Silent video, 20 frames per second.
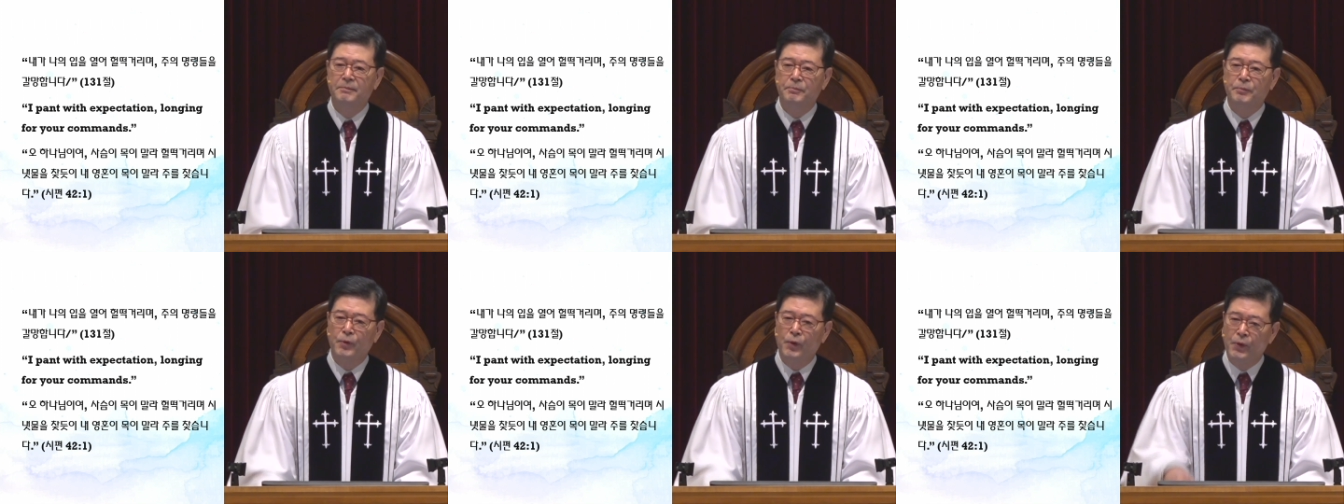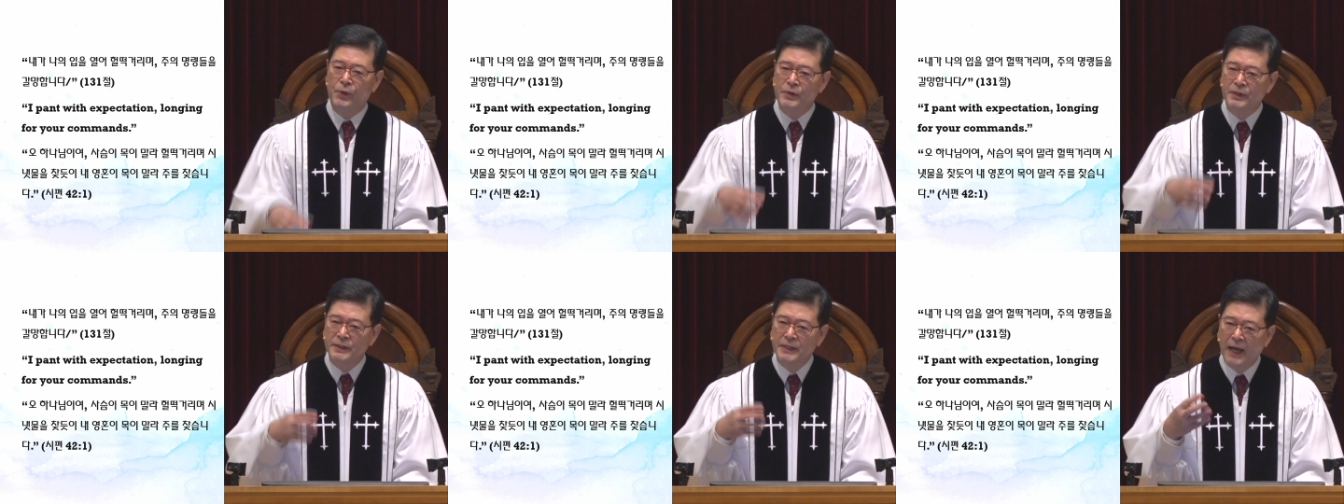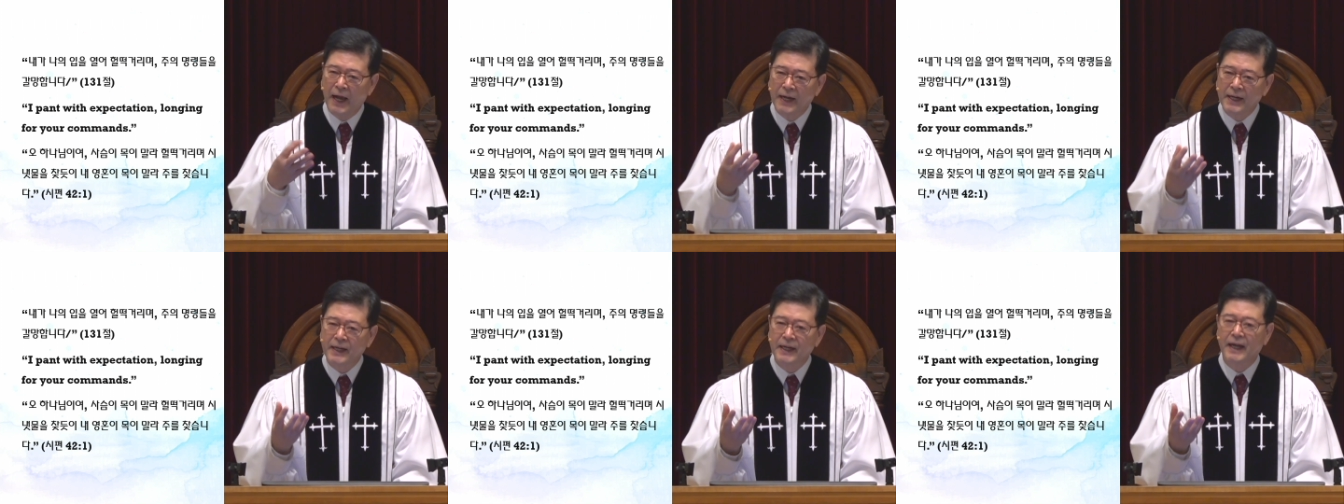표현은
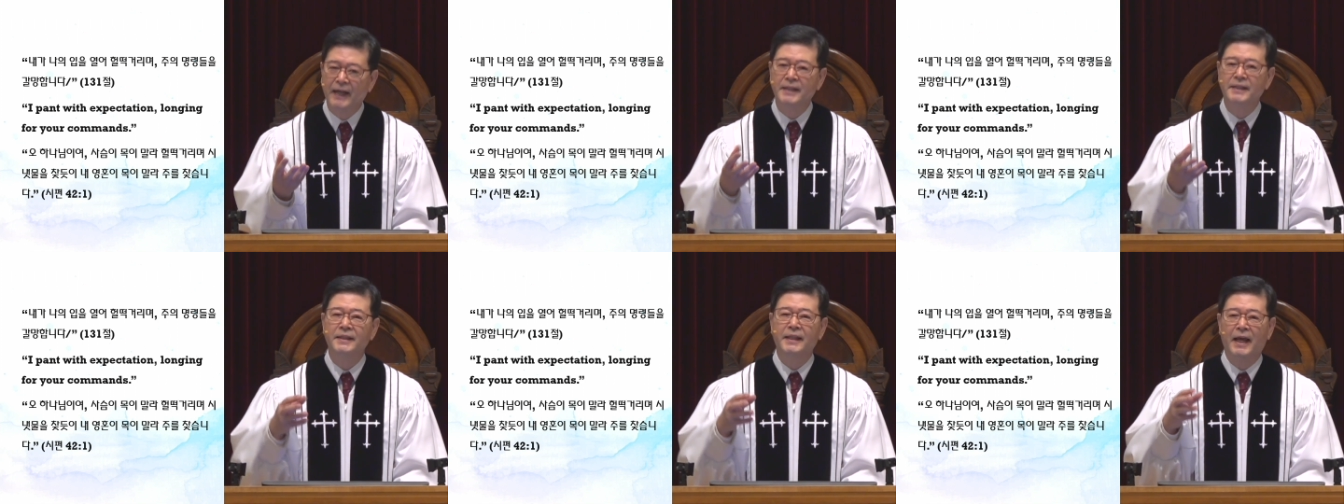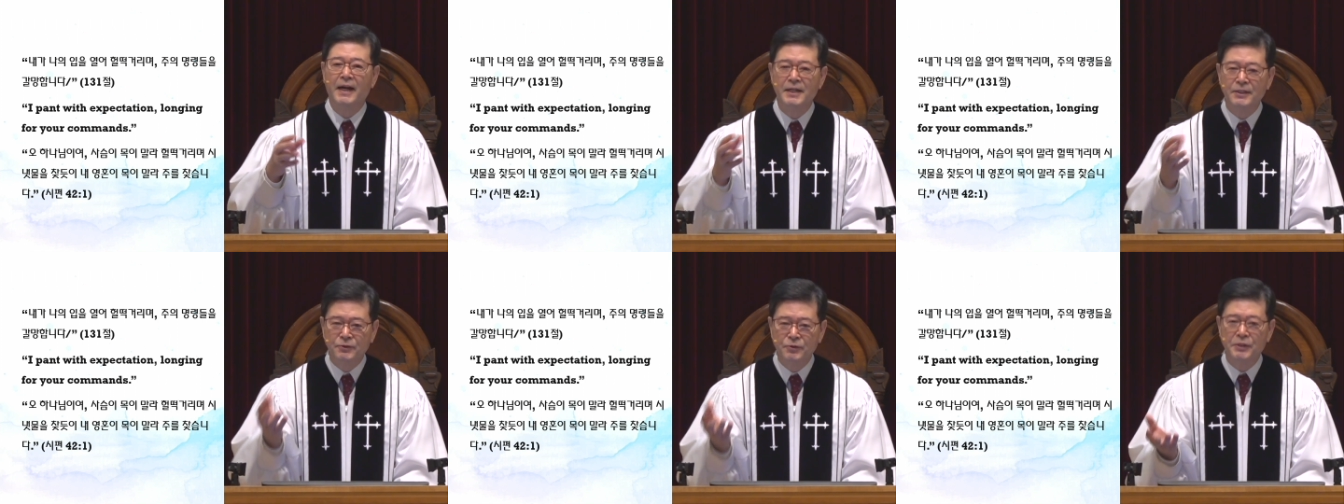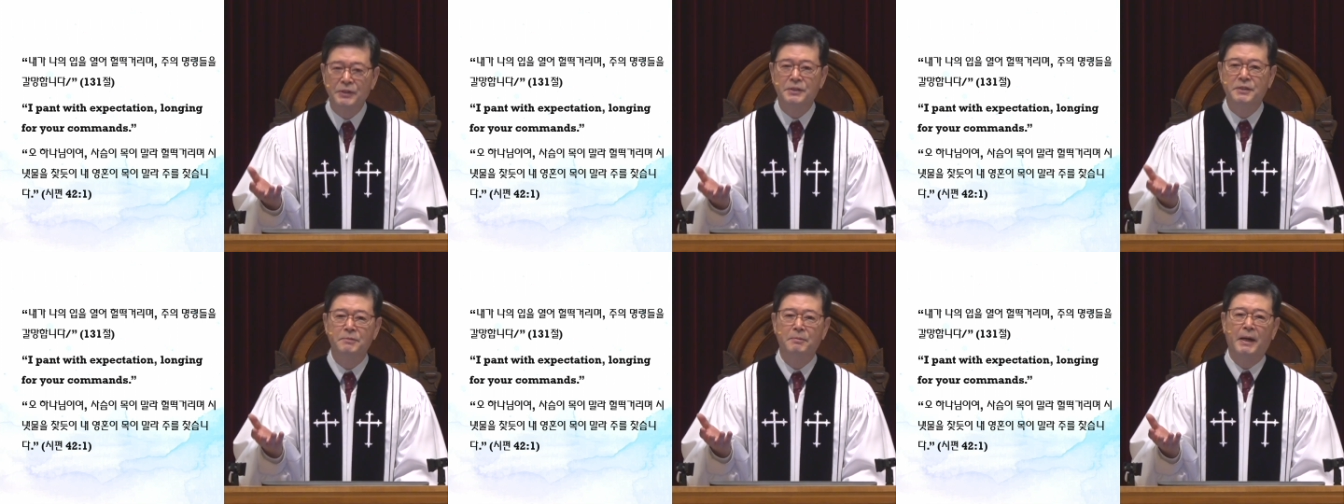약간 다를 수
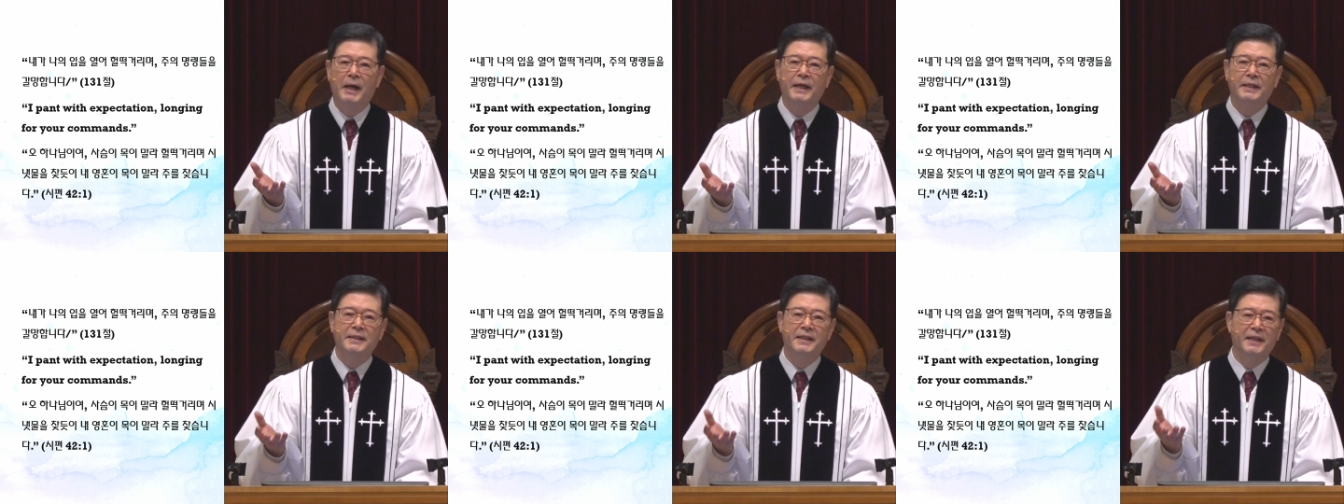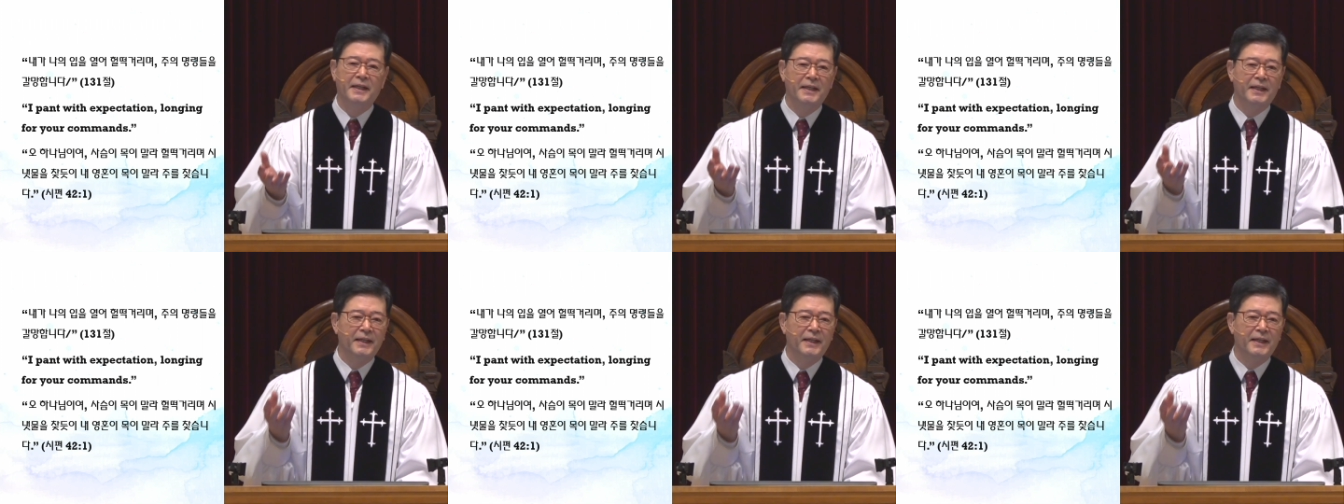있지만